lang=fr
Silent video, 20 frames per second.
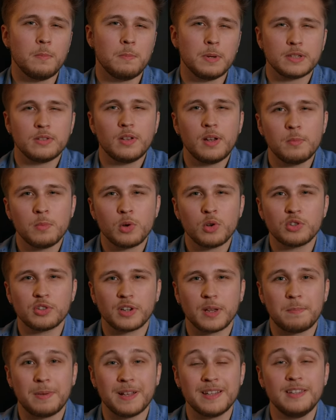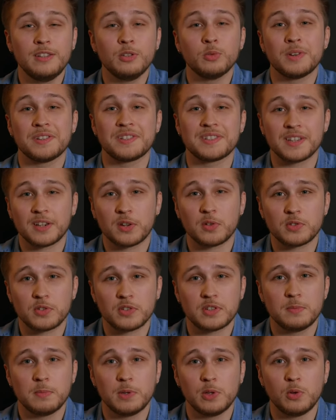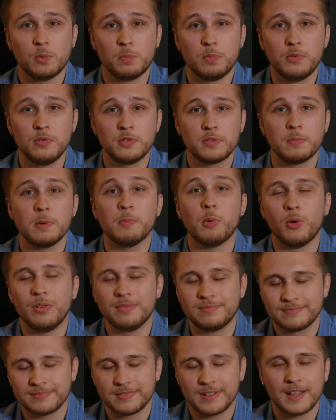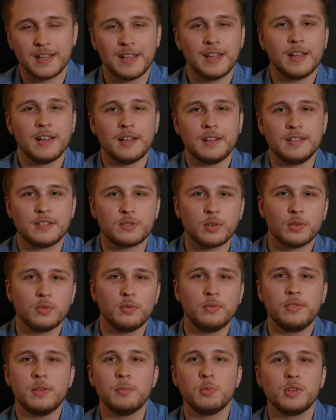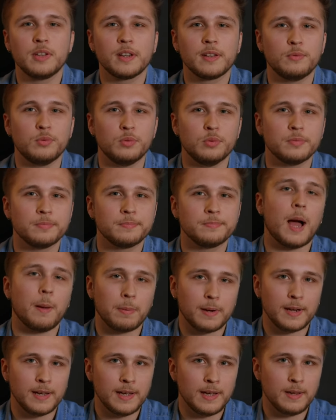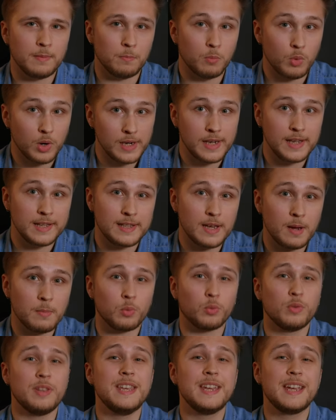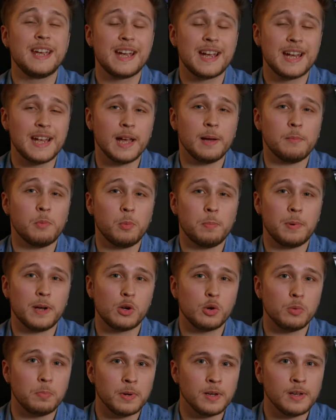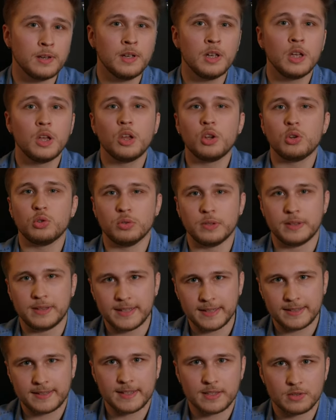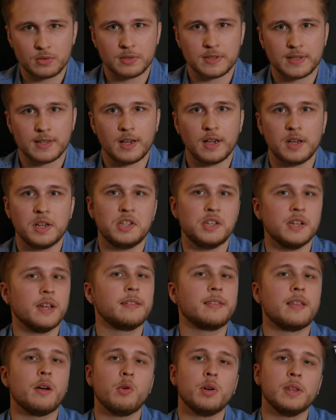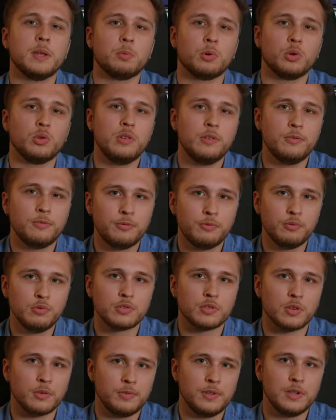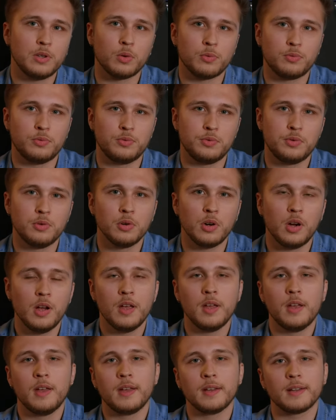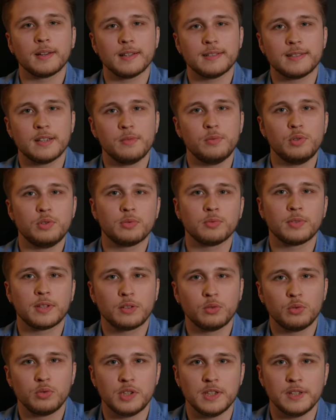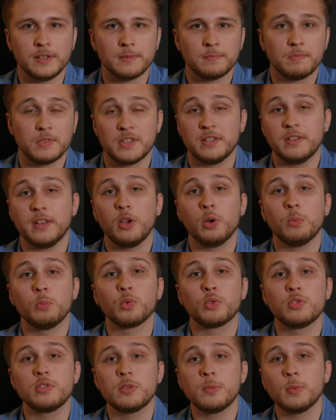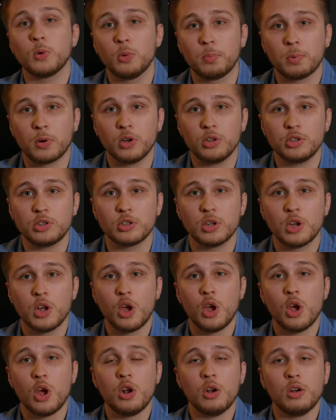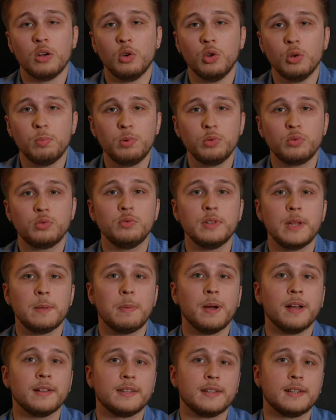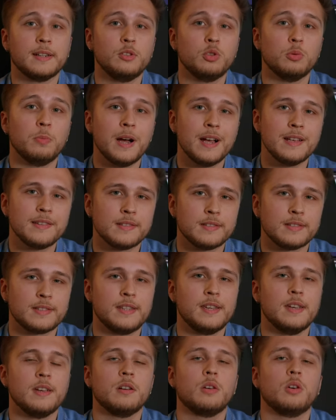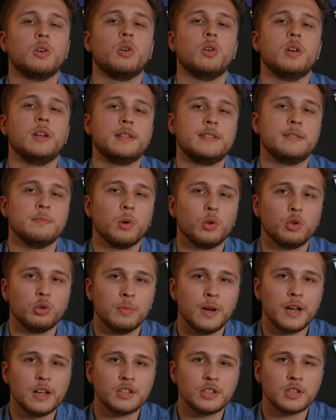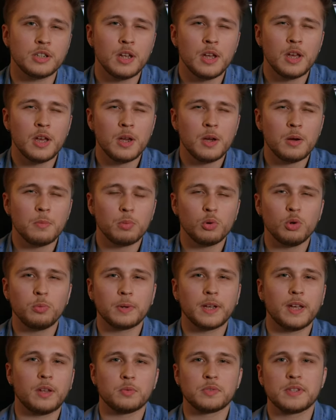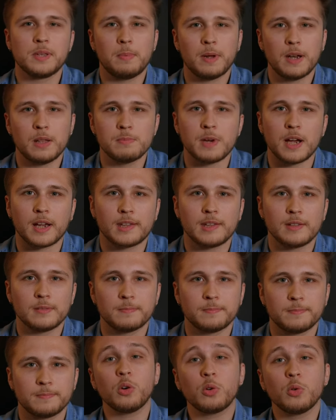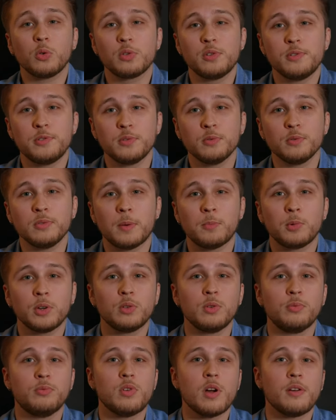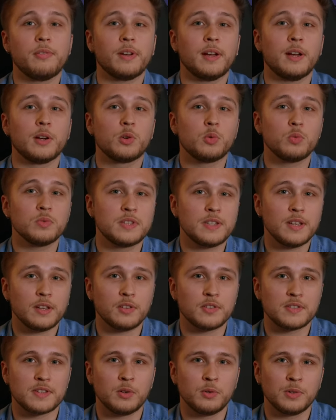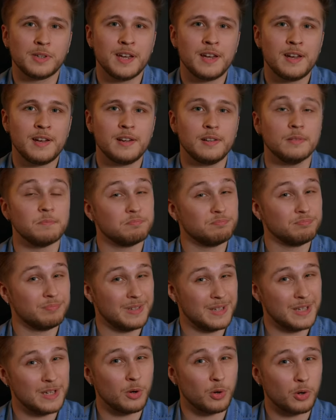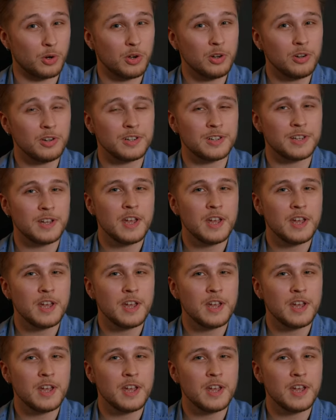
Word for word: Personnellement, j'aurais pas dit non à 50 cm de plus, mais bon, l'histoire d'une vie me direz-vous. Après, moi et les câbles, on n'est clairement pas copains, je déteste ça et j'ai hâte d'avoir des produits full sans fil dans le futur grâce à l'évolution technologique. C'est d'ailleurs mon deuxième reproche, le Bluetooth n'est pas intégré de base, ce qui est relativement dommage pour le prix annoncé par la marque. En conclusion, à moins de vouloir faire un concert dans un hangar, et encore,